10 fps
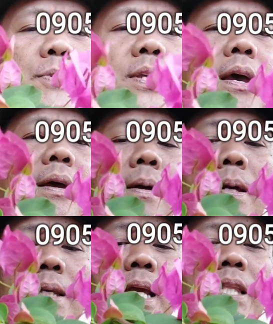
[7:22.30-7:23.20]
leaves.
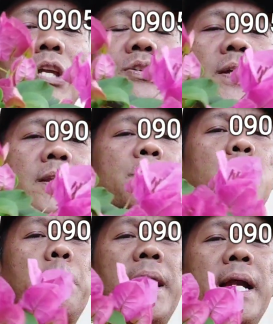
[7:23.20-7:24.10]
Kita nyo sa
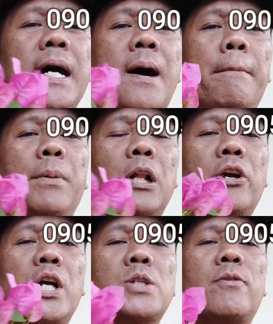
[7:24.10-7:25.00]
leaves. Pink
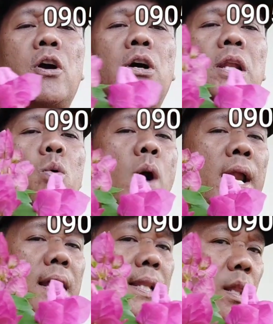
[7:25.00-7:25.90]
apple yours for only
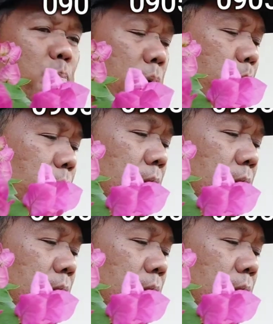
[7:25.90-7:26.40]
150.